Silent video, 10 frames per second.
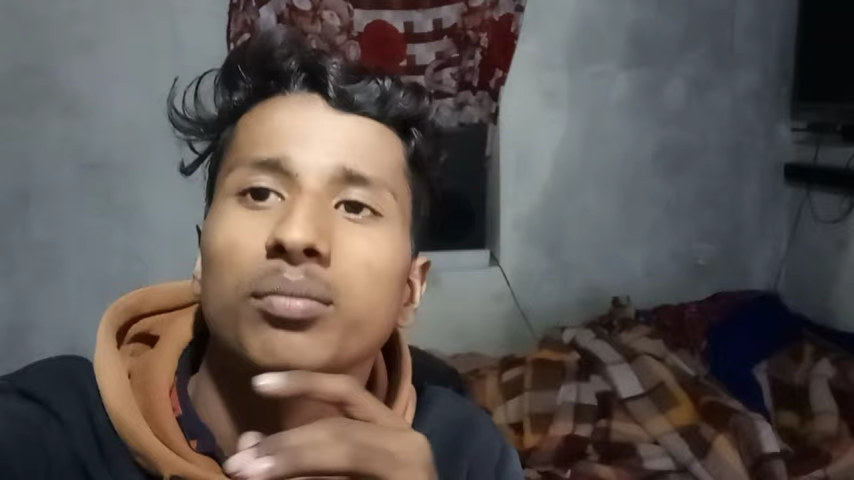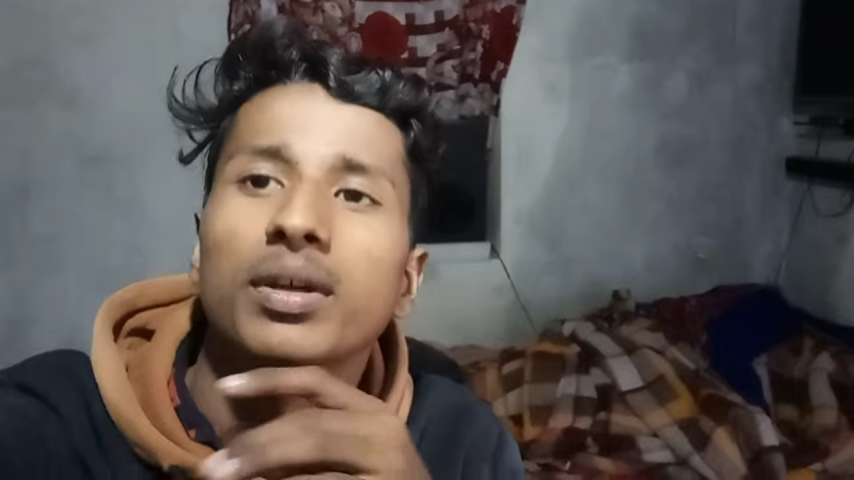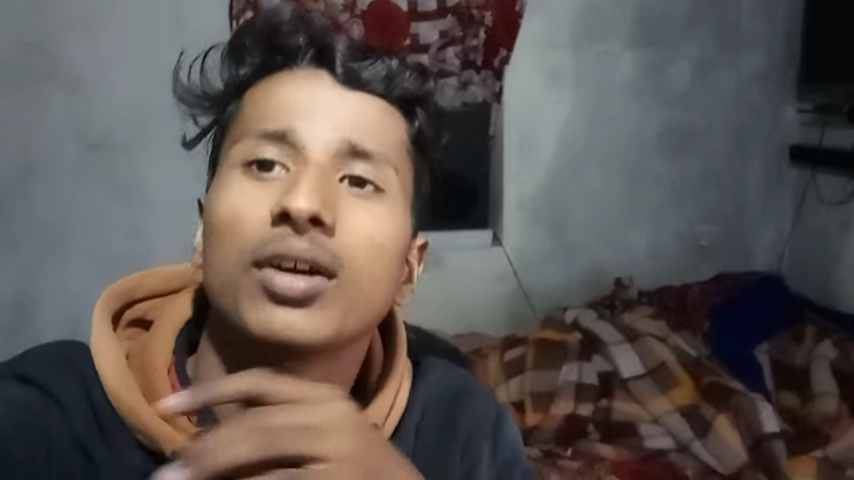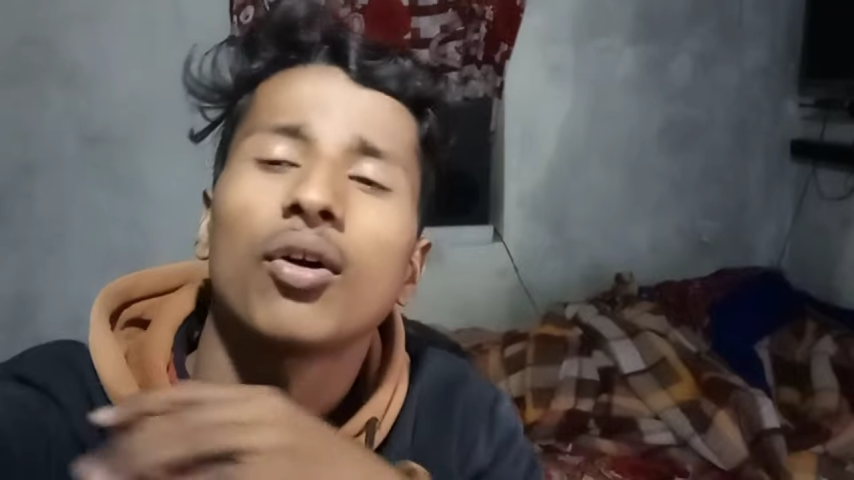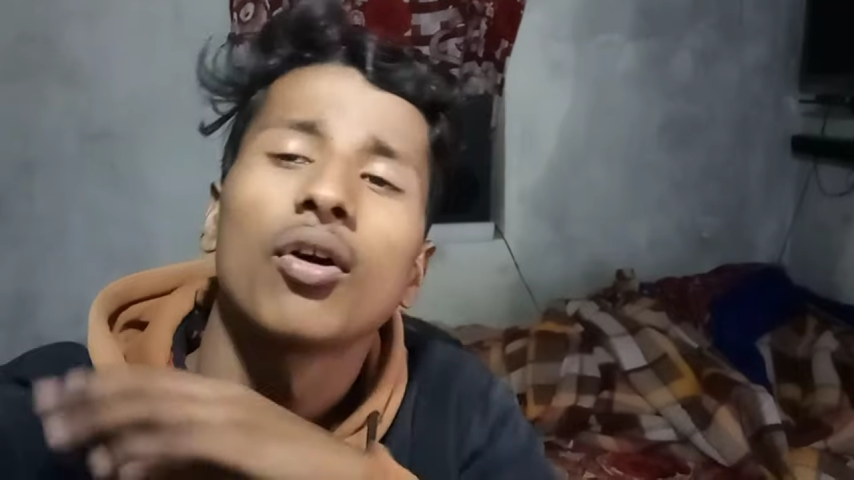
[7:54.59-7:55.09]

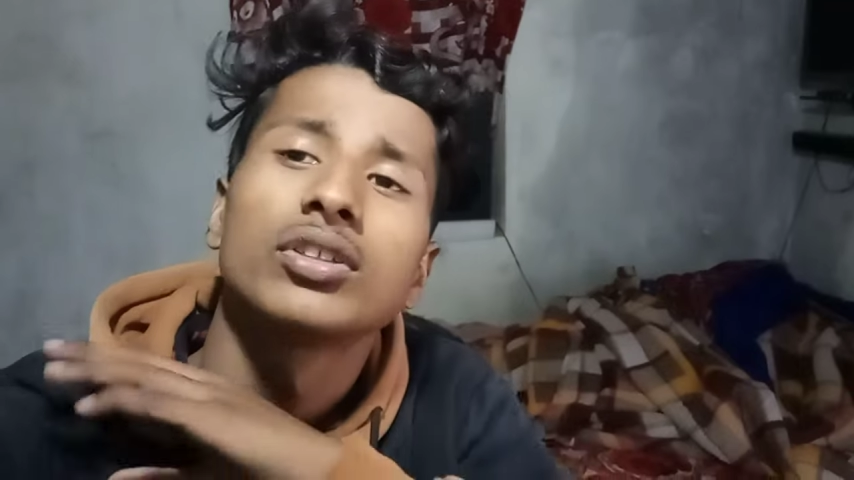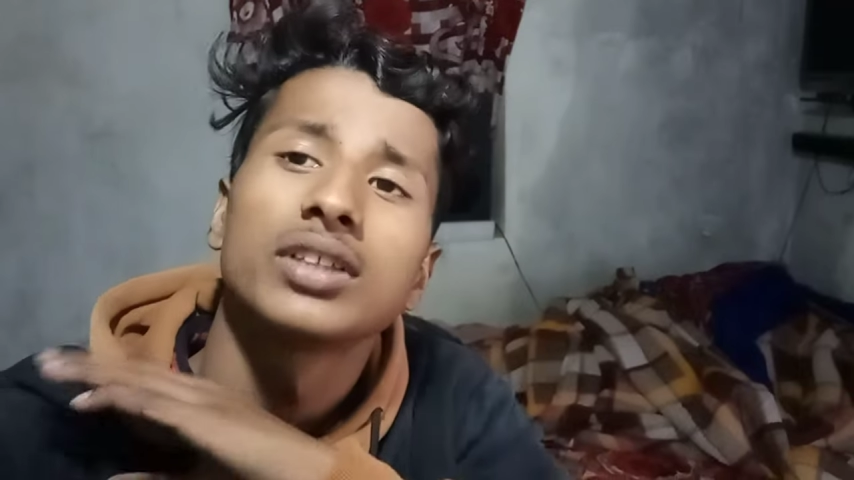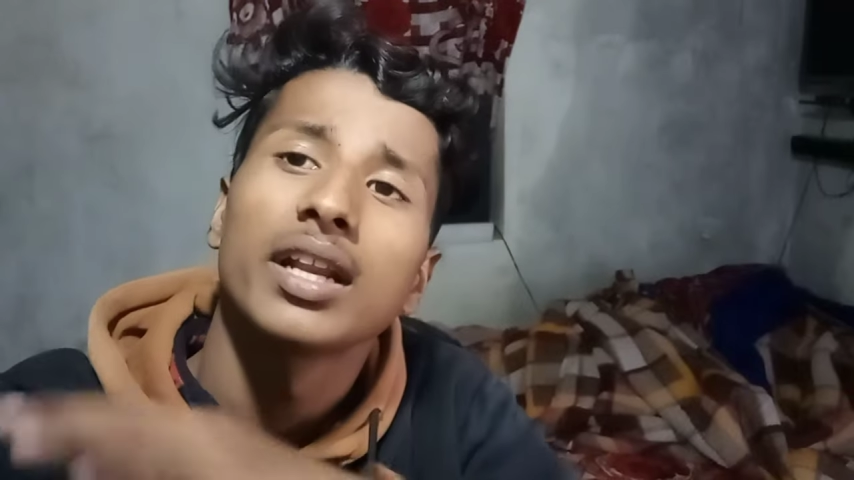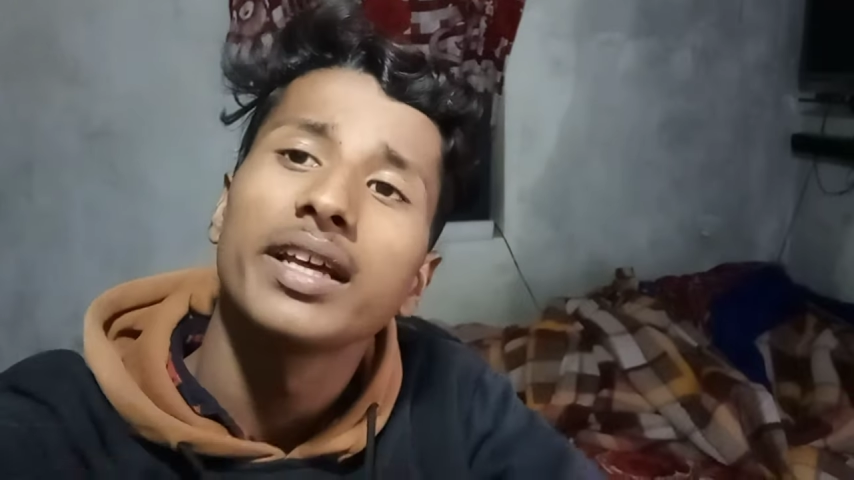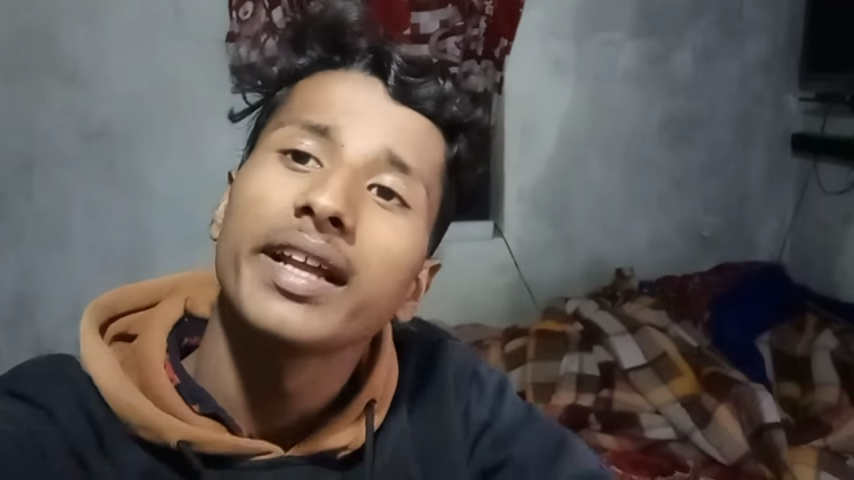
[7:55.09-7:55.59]
उनमें और
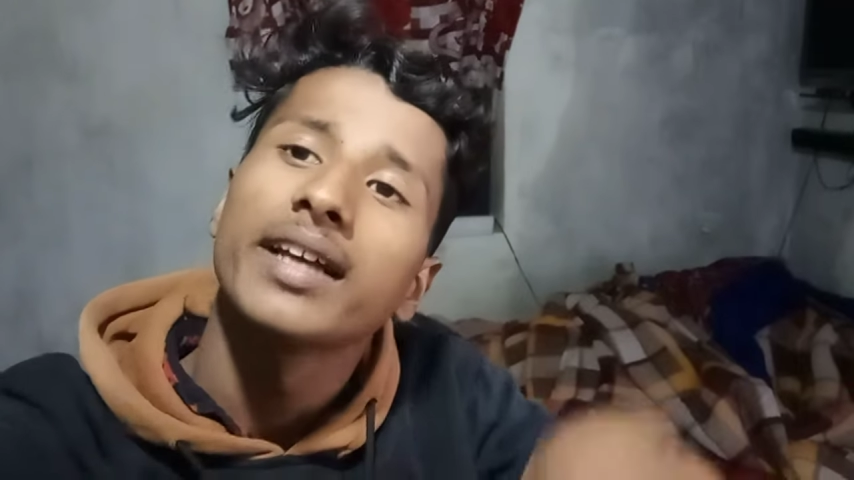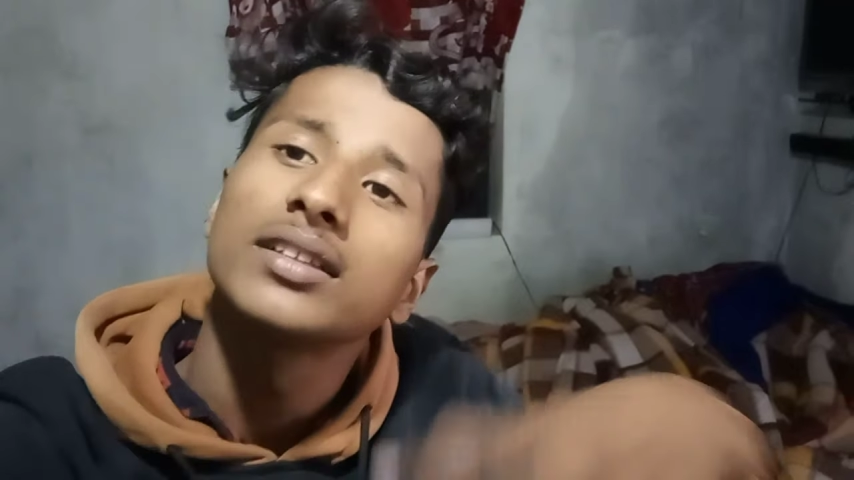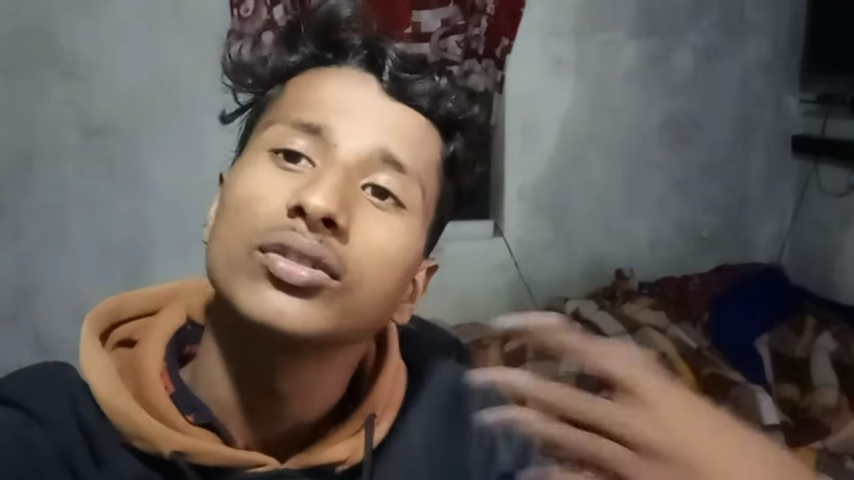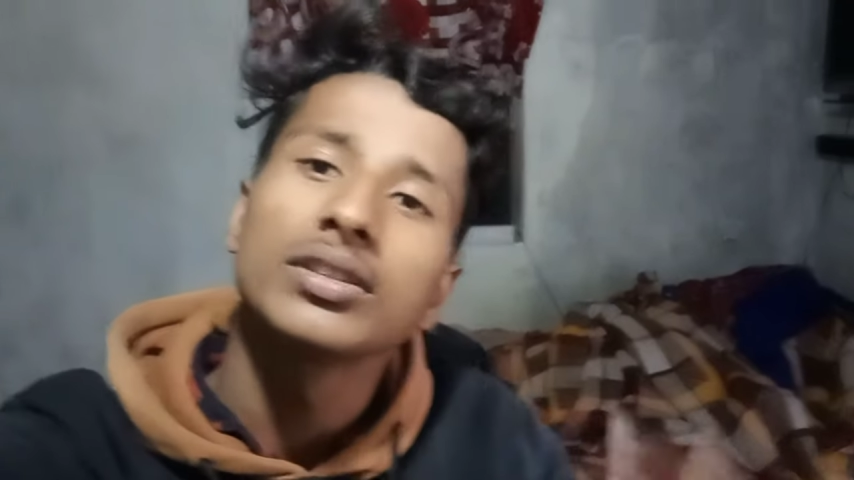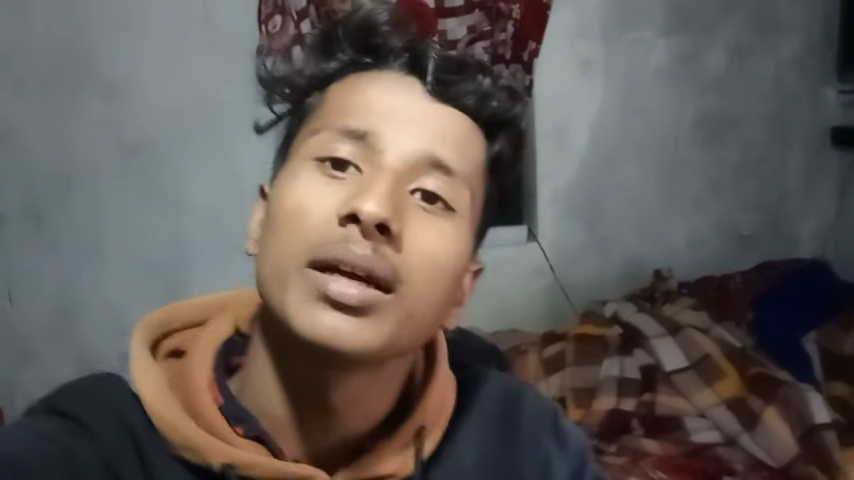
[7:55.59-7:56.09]
चल ही रहे
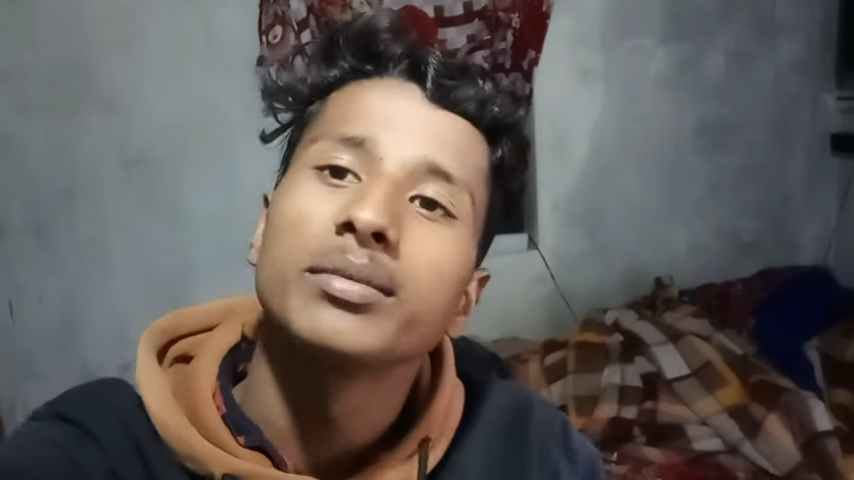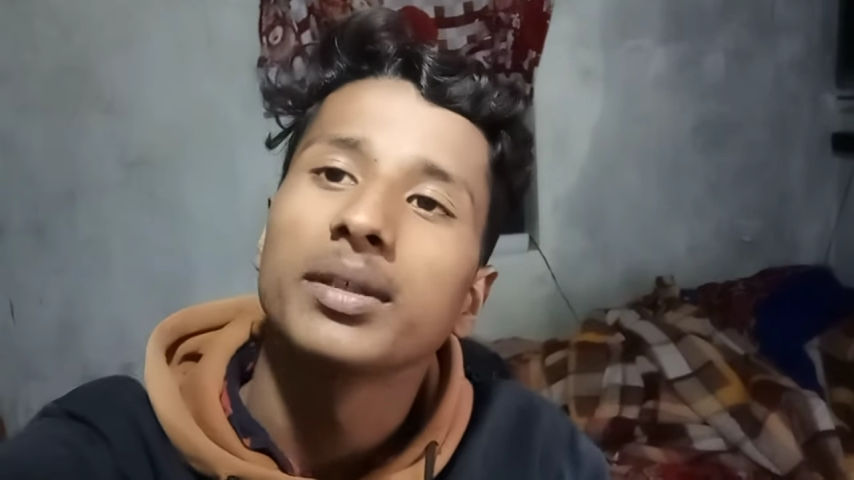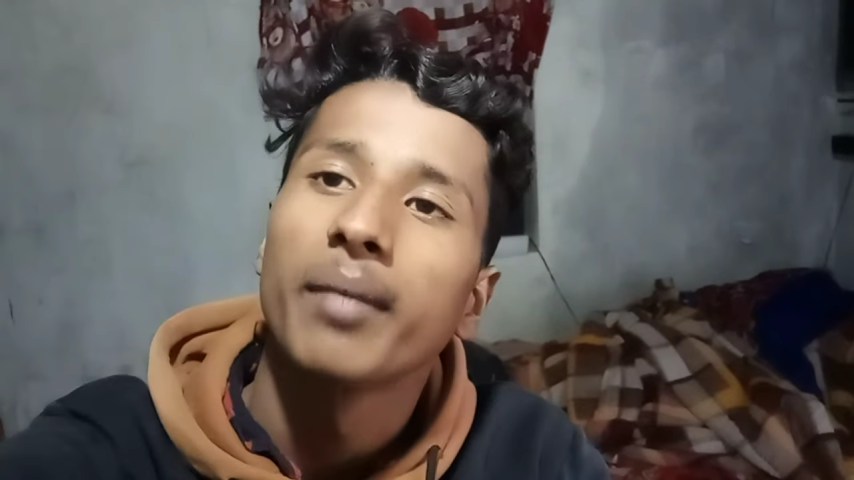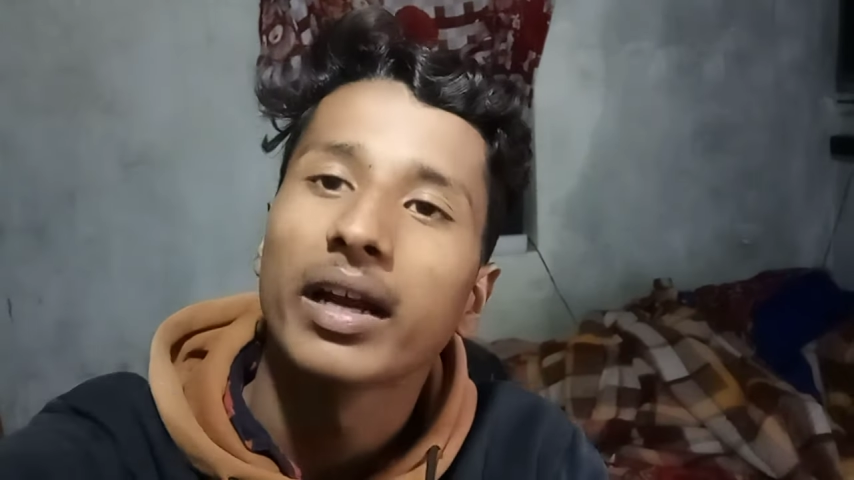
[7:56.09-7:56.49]
थे उस टाइम से